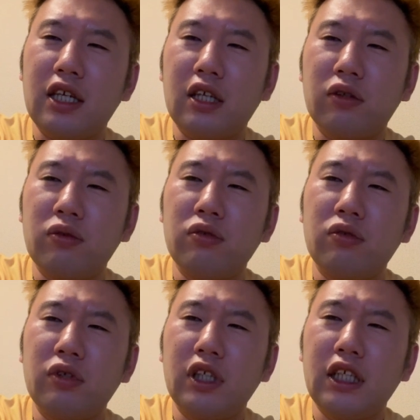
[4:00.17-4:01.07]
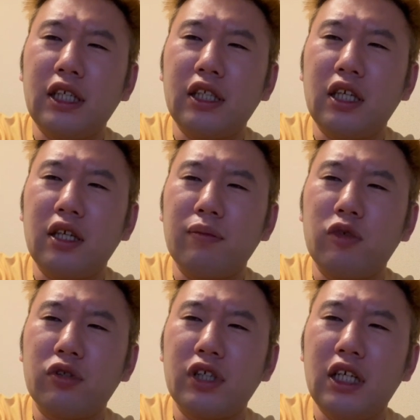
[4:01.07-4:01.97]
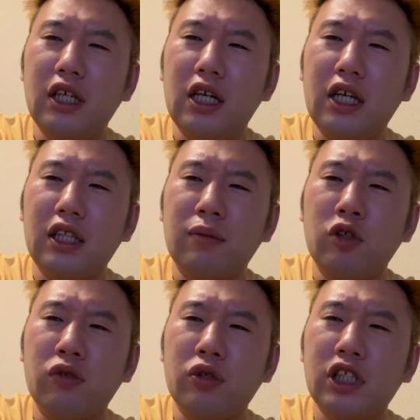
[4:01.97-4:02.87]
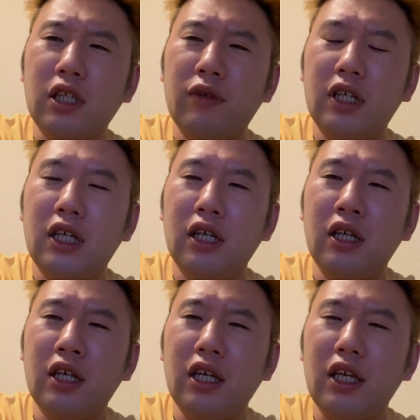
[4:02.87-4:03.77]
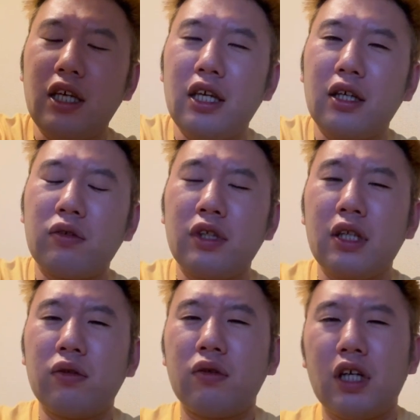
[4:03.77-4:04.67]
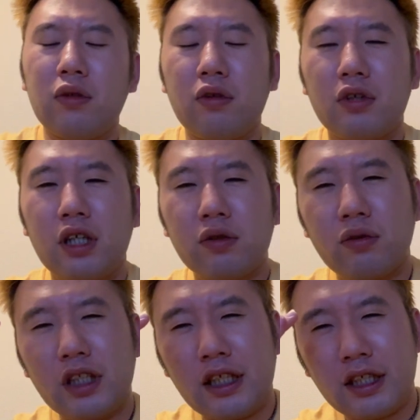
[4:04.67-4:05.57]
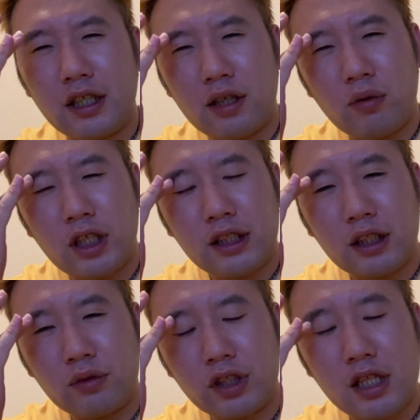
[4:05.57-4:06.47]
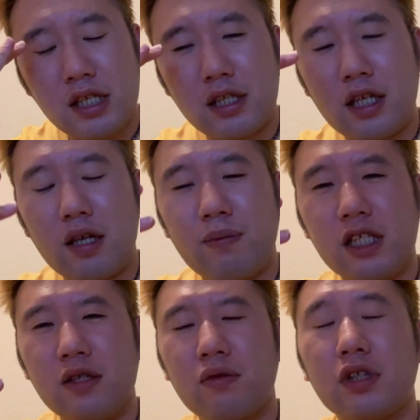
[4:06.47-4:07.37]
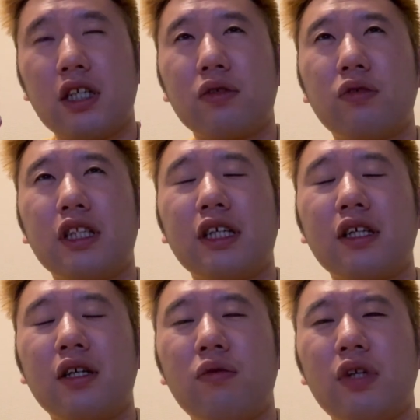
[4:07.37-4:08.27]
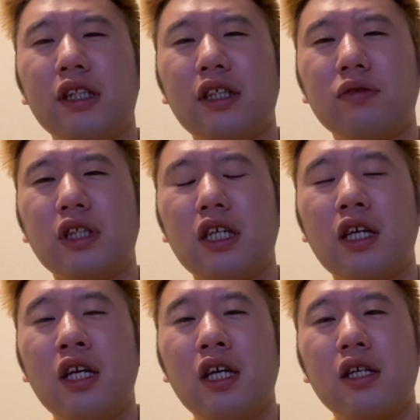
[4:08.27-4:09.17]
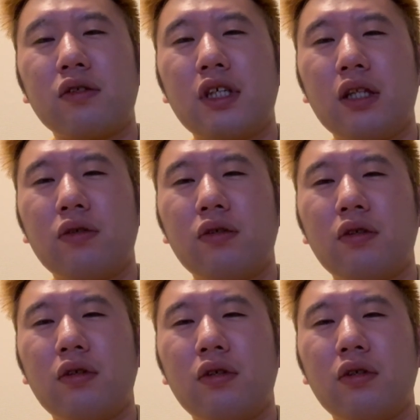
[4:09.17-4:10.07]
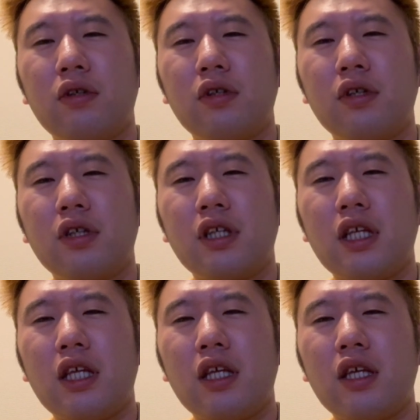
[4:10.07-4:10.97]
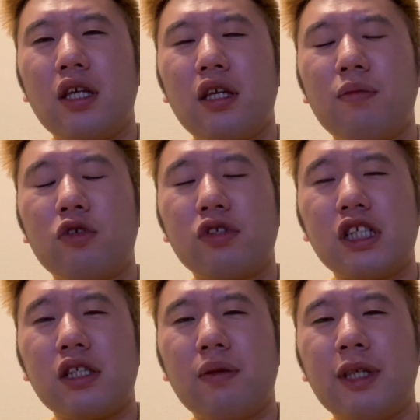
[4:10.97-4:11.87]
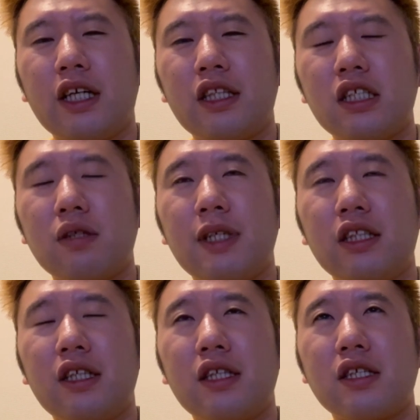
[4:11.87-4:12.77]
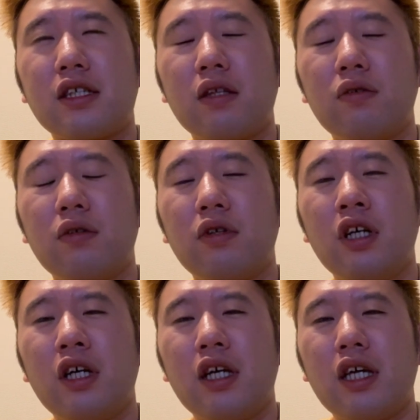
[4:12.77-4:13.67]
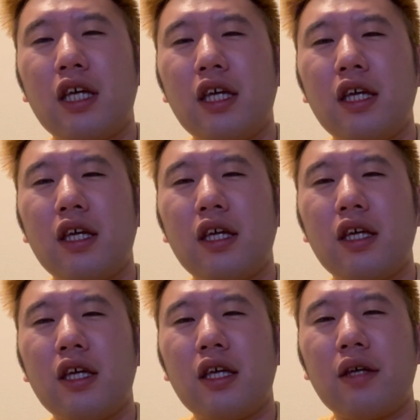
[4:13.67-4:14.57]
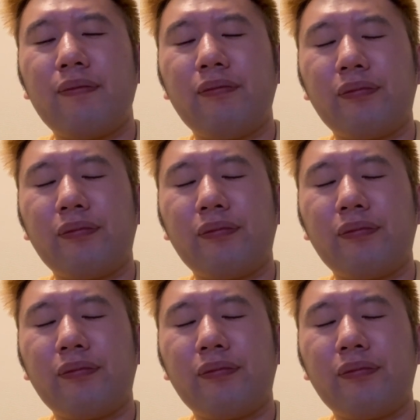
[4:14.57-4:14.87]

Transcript: キャットフード以外に僕が挙げたものとしては、え去年のあの格闘技大会が終わった後にですね年末の格闘技大会が終わった後にちょっとあのえ僕自身は負けてしまったんですけど、えー